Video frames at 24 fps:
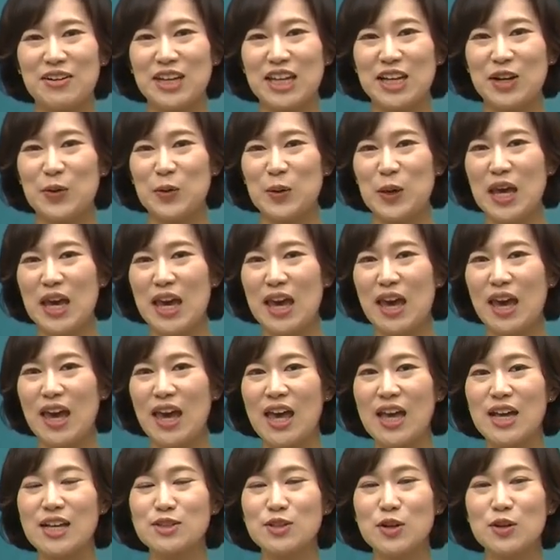이렇게
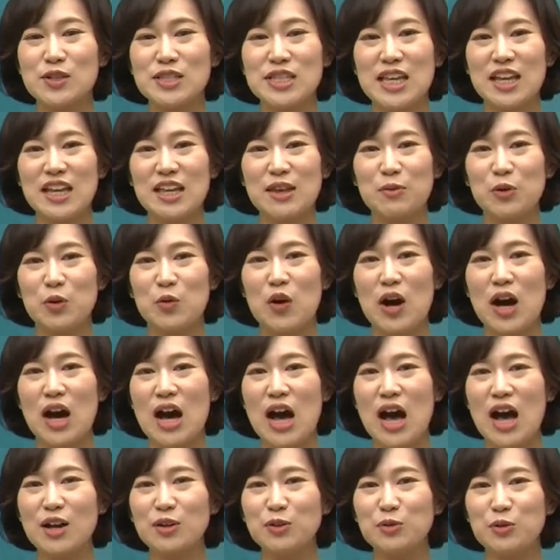선생님과
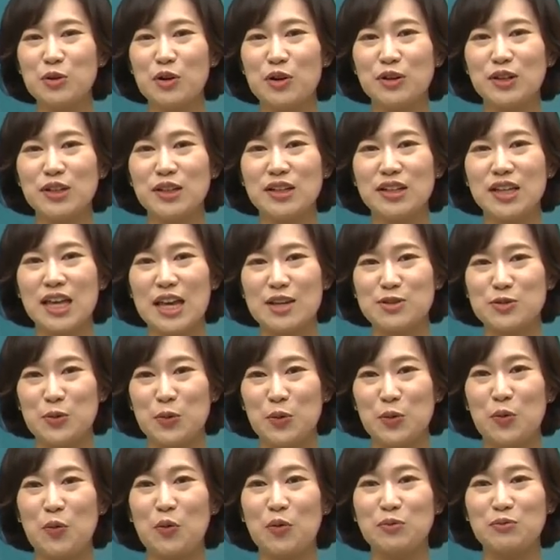한국어를
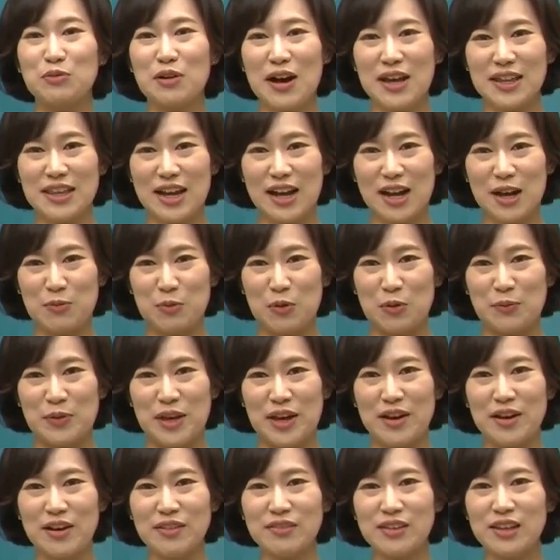계속 공부하다가
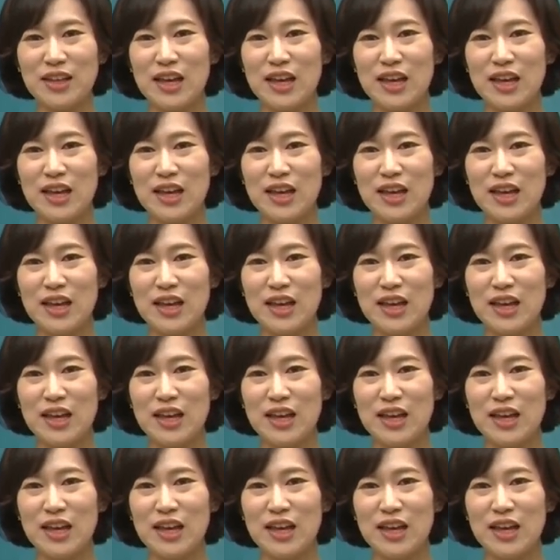보면